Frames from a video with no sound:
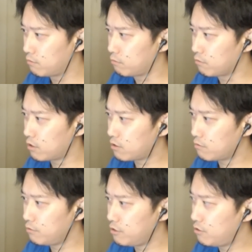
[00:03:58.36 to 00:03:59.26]
おなら
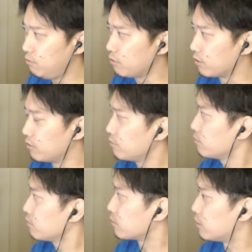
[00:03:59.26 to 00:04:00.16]
の勢い
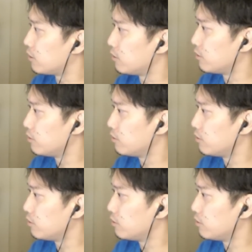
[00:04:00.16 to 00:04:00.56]
が